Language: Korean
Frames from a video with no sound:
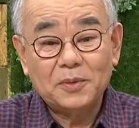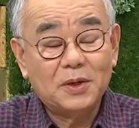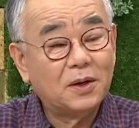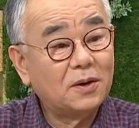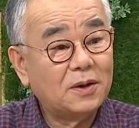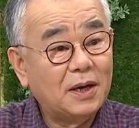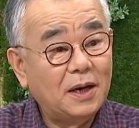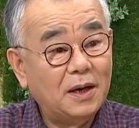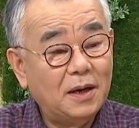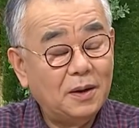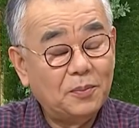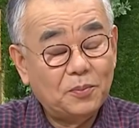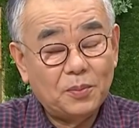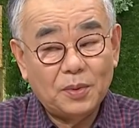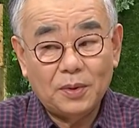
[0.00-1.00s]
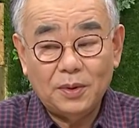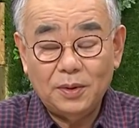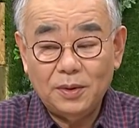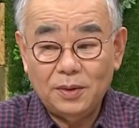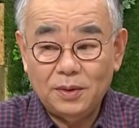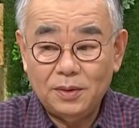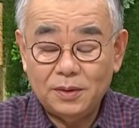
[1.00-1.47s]
그렇게
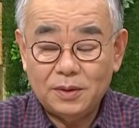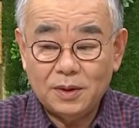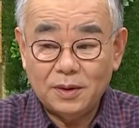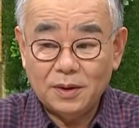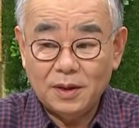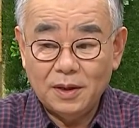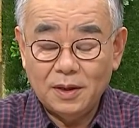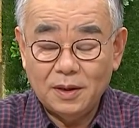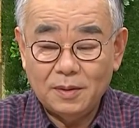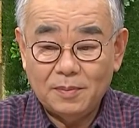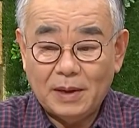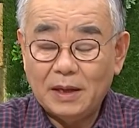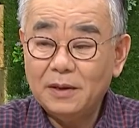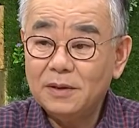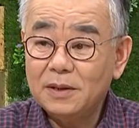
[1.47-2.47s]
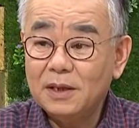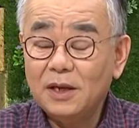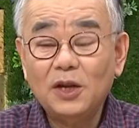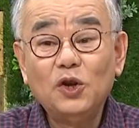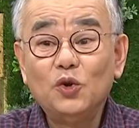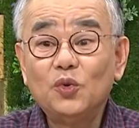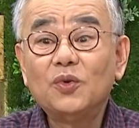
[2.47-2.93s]
어, 저기 만드신
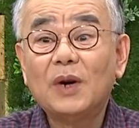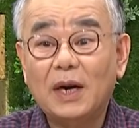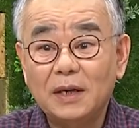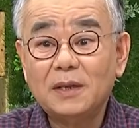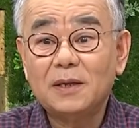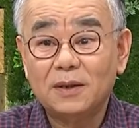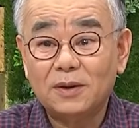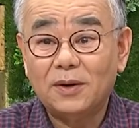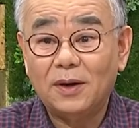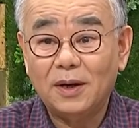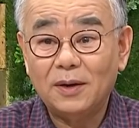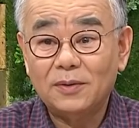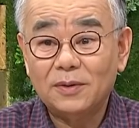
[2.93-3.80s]
이유가 있을 거예요,